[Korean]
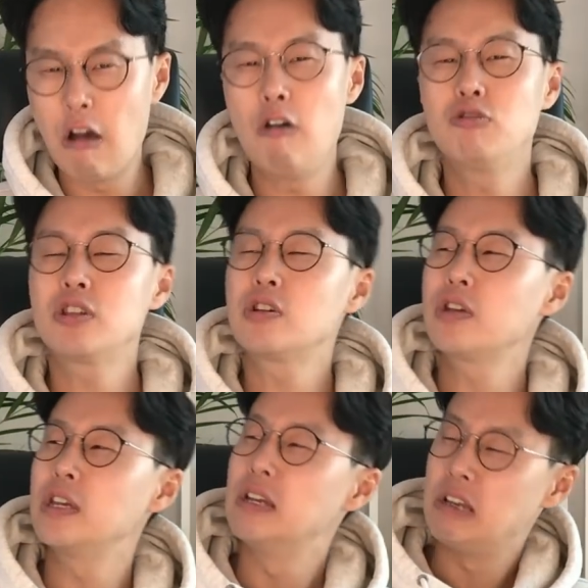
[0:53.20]
아, 우리
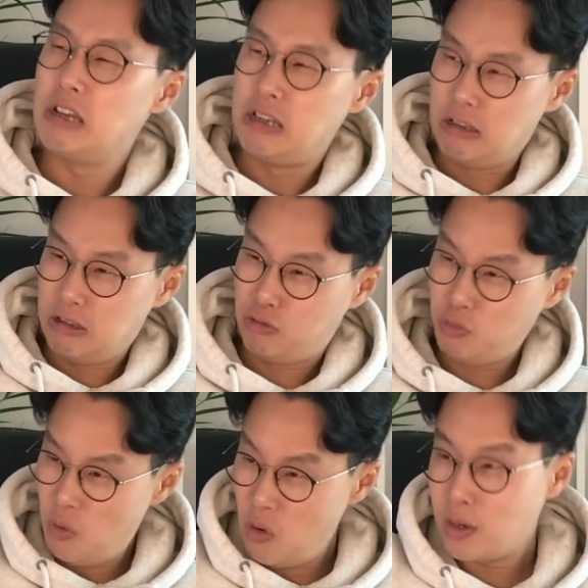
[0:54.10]
저기
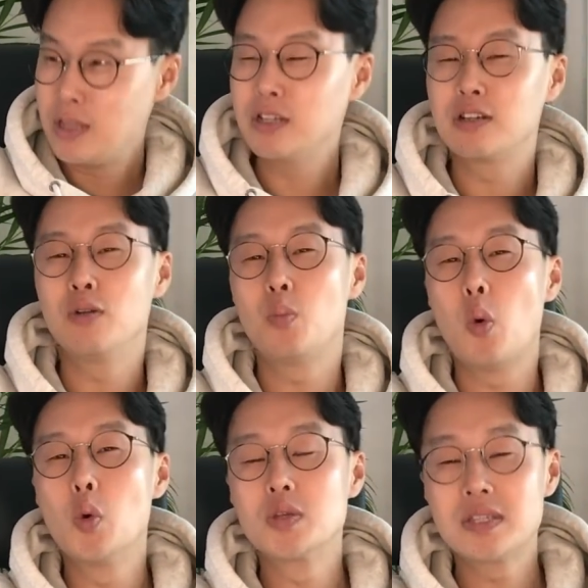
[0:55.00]
두목하는 그건
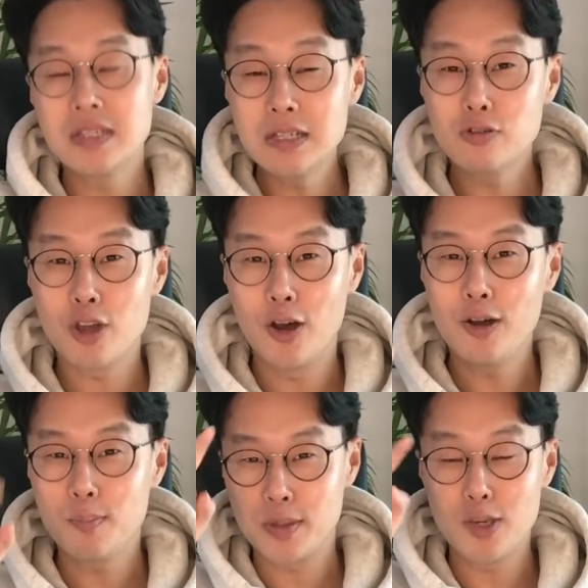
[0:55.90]

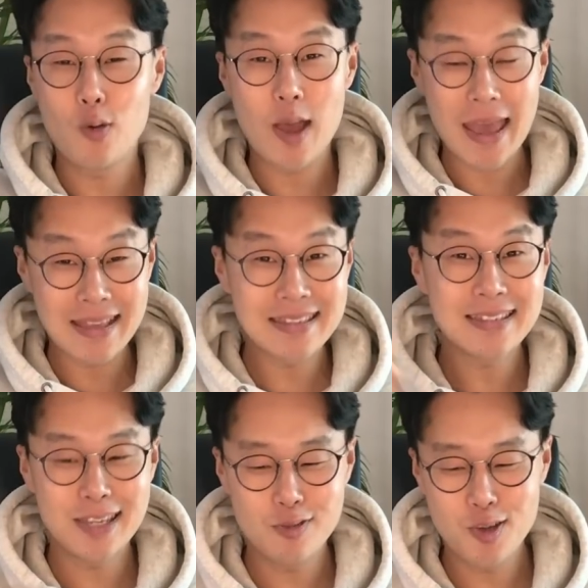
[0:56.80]
보스고요.
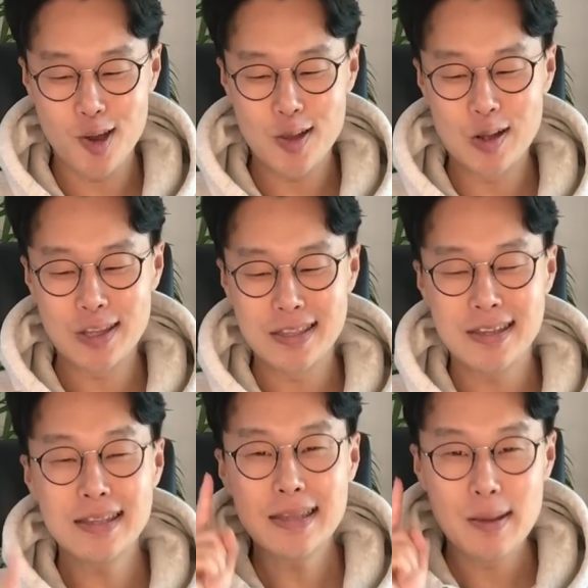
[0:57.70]
BOS이고요. 여기
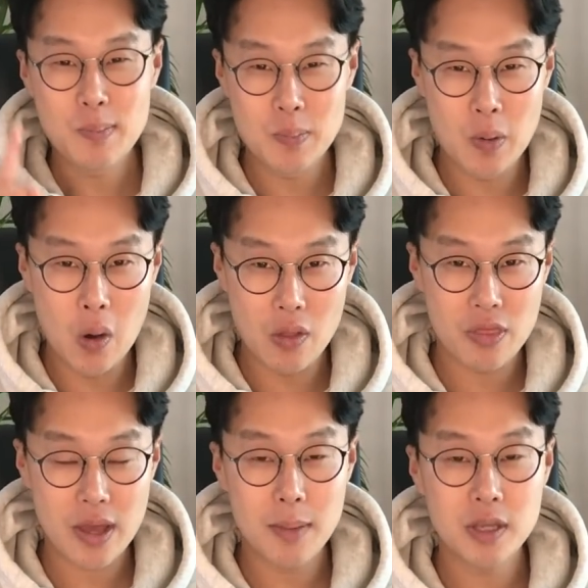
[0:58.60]
있는
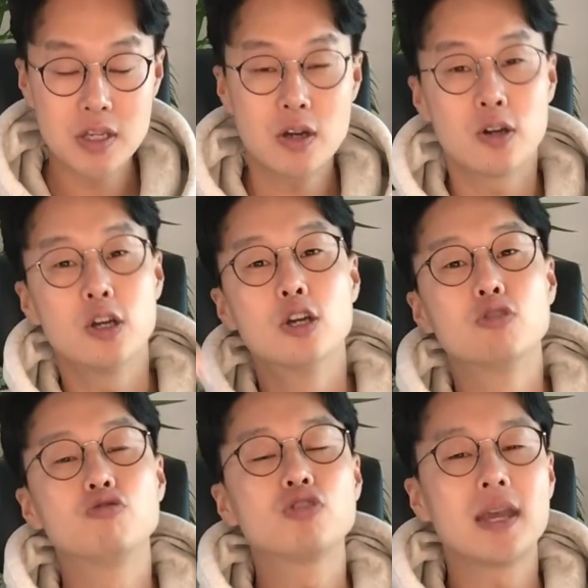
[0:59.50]
both 하면요.
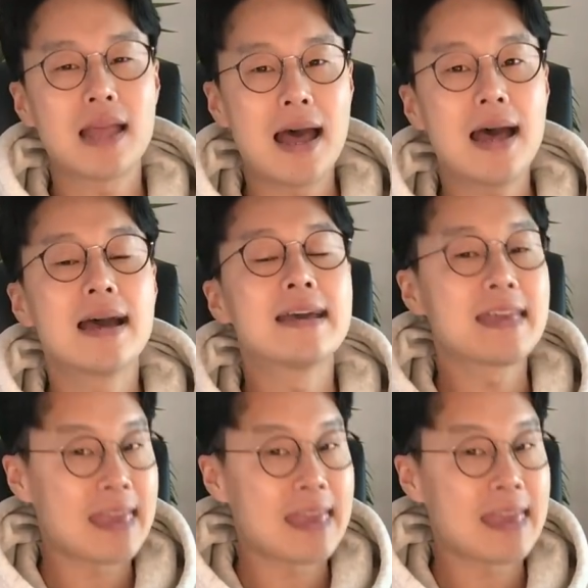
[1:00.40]
두 개 다